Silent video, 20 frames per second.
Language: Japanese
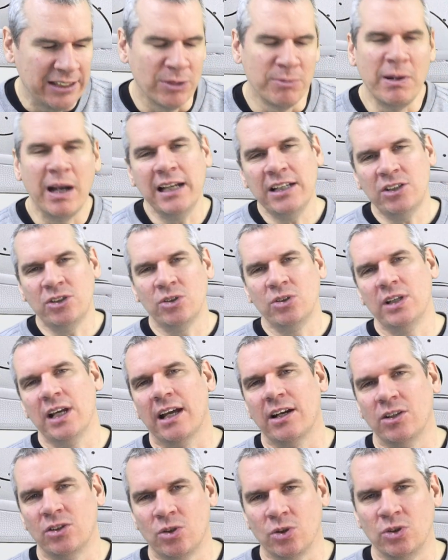毎週
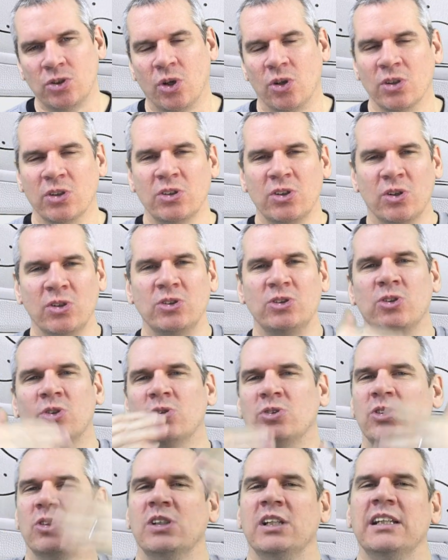やるとどんどん
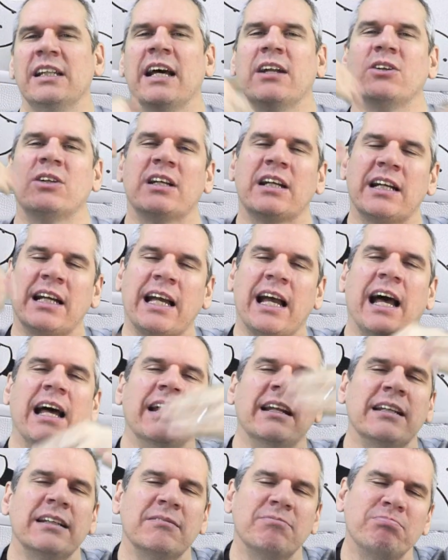上手になるか
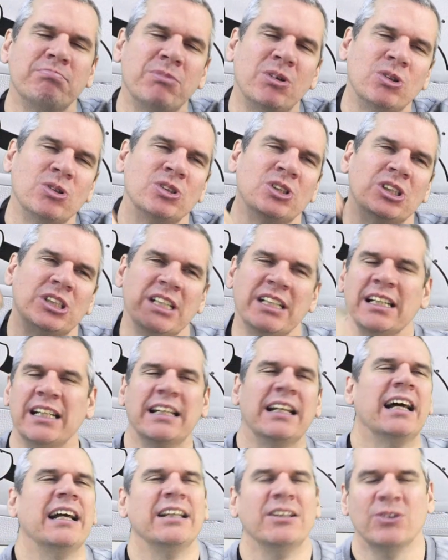もしれ
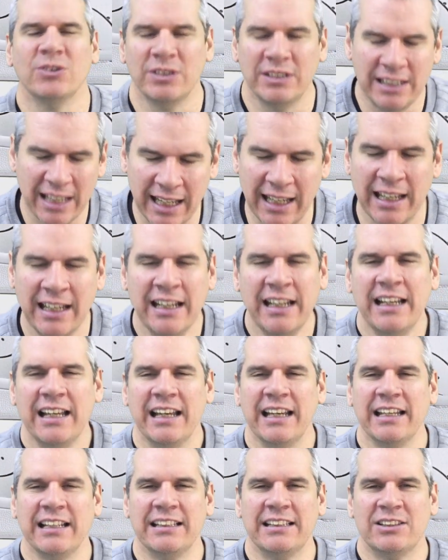ないので、
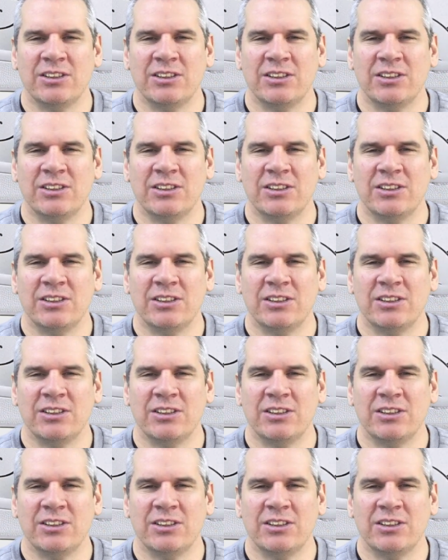許